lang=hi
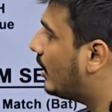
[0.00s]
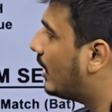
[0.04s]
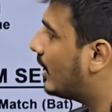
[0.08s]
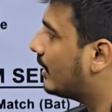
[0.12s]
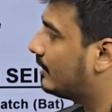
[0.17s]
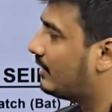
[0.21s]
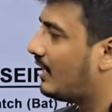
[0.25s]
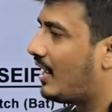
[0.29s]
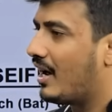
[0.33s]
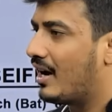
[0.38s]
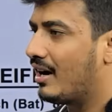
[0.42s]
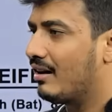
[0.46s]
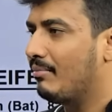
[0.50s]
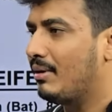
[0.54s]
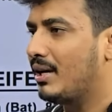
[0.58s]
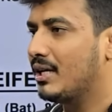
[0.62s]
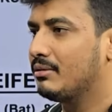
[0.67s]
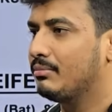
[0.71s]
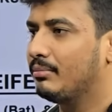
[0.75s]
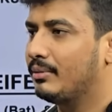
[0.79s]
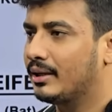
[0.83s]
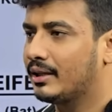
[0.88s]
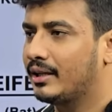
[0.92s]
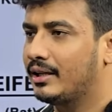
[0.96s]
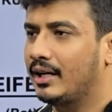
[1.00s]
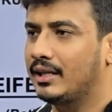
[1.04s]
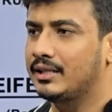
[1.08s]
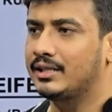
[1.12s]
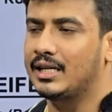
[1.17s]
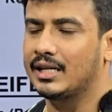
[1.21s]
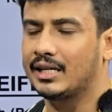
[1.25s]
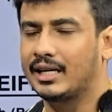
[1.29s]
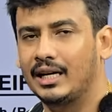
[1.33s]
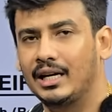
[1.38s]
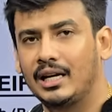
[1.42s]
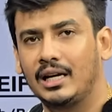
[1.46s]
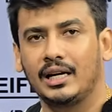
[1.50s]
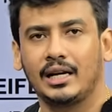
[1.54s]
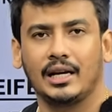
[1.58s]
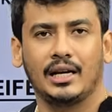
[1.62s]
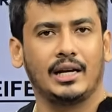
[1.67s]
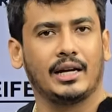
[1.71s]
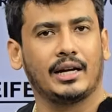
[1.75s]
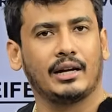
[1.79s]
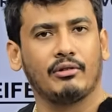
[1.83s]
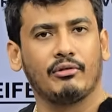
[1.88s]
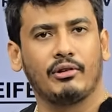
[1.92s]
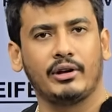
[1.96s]
लगता है हर मैच में कि अच्छा खेलेंगे
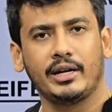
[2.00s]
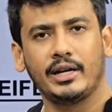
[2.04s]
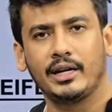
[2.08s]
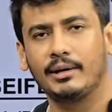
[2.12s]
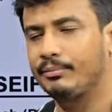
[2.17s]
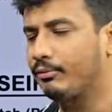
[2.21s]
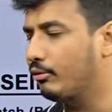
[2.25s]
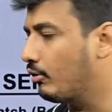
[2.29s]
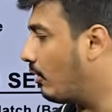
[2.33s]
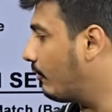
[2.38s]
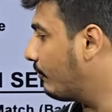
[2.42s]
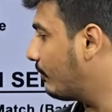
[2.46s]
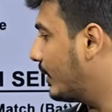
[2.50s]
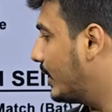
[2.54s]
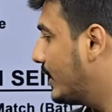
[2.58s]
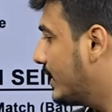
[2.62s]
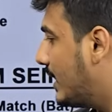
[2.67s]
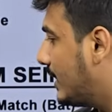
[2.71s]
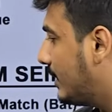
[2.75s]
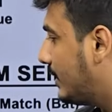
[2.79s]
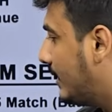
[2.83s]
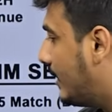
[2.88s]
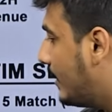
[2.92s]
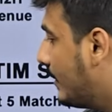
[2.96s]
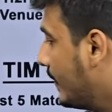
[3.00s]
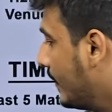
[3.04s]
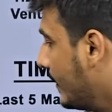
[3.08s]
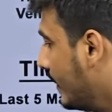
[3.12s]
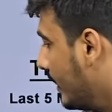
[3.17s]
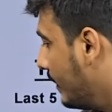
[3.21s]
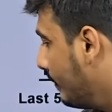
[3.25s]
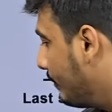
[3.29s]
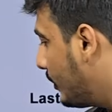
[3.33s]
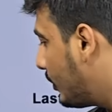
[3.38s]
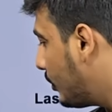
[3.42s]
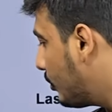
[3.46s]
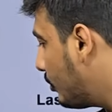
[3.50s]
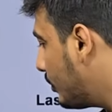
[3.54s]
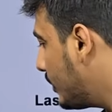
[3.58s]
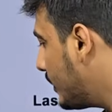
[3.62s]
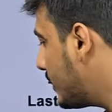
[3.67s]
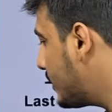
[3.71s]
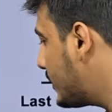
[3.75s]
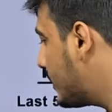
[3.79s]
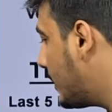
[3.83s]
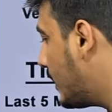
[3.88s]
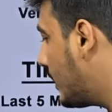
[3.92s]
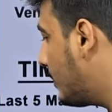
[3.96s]
लेकिन वही है फ्लॉप कर जाते हैं
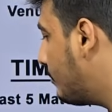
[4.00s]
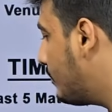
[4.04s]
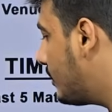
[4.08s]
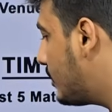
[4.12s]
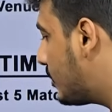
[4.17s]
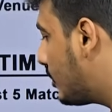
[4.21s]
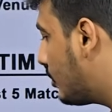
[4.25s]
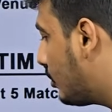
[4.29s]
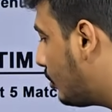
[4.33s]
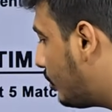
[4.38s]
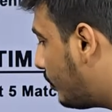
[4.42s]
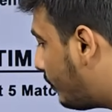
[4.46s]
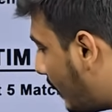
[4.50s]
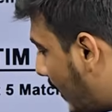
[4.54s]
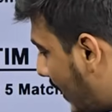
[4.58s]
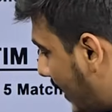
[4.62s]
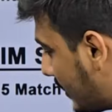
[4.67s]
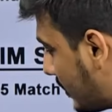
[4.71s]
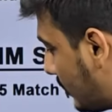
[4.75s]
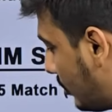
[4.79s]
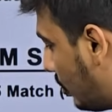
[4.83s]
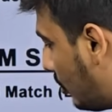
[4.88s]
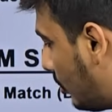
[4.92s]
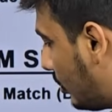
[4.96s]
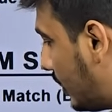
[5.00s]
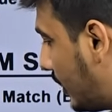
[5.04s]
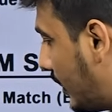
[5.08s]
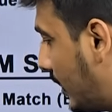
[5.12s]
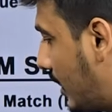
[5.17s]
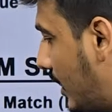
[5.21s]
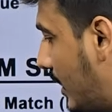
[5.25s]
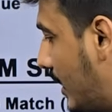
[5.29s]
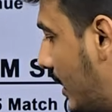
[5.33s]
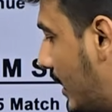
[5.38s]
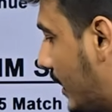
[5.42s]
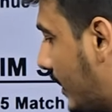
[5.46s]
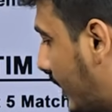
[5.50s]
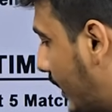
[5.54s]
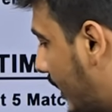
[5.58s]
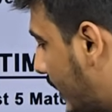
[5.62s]
प्रिटोरियस डी एन बी जीरो पाँच नौ तेरह एक